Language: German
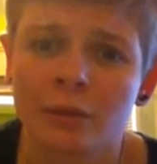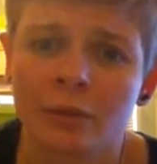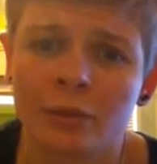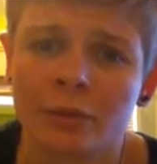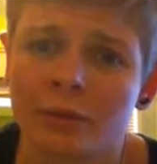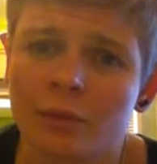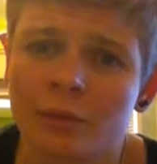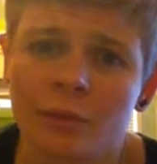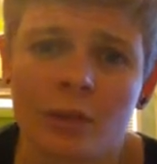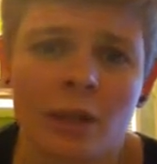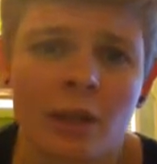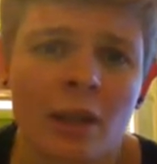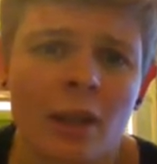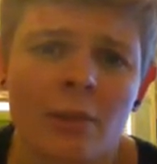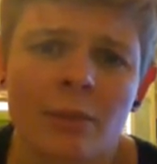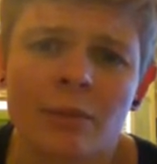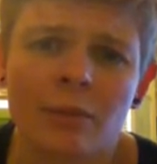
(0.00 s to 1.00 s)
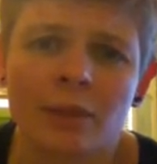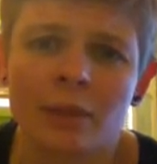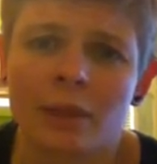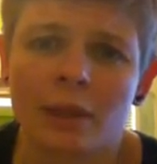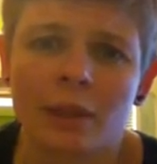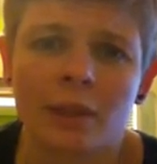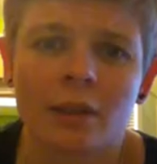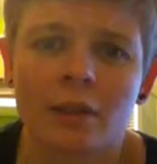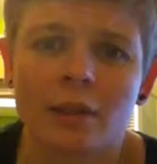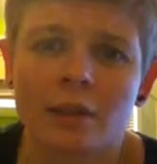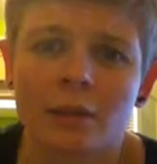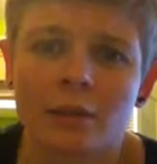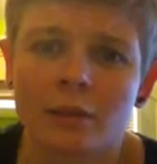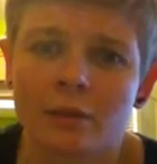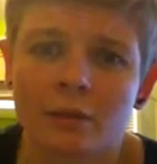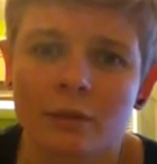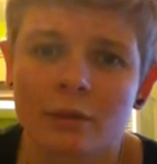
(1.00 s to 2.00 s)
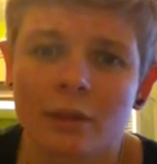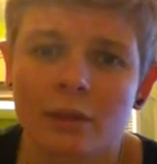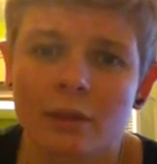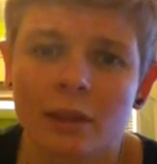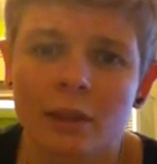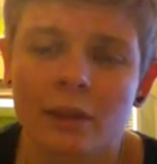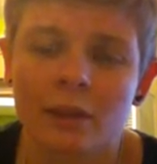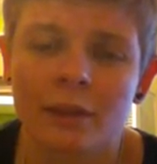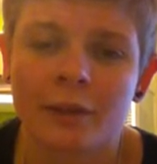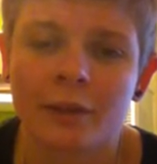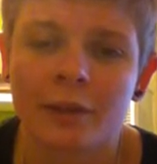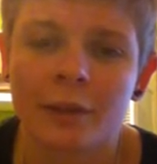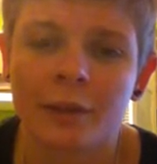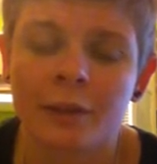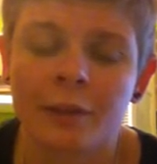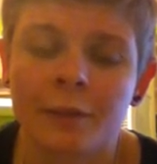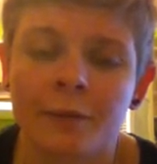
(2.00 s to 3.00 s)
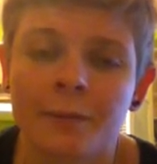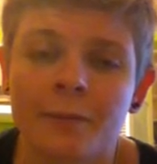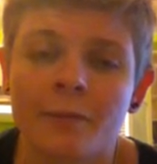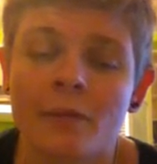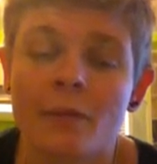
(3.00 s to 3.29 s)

Nur der Name wurde geändert, also ist eigentlich das gleiche.